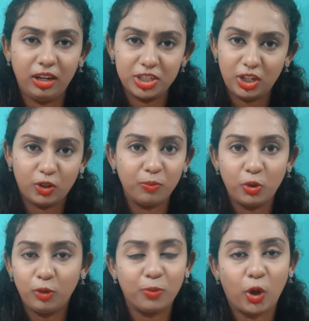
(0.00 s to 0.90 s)
সেরকম
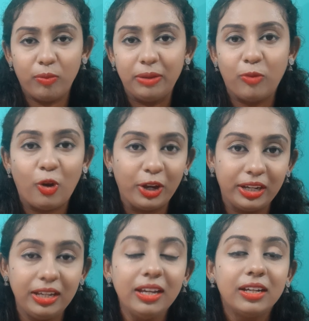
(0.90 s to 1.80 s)
কোনো প্রবলেম
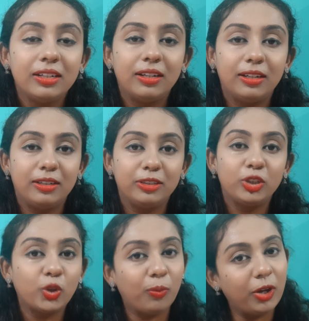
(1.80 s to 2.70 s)
হয়নি তো
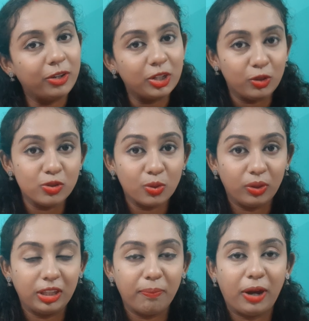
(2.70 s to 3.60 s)
তোমরাও এটা ইউজ
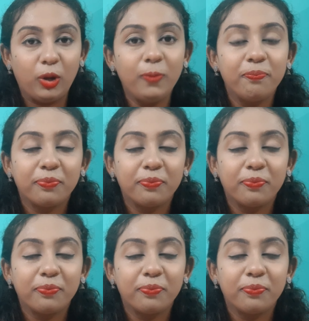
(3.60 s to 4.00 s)
করতে পারো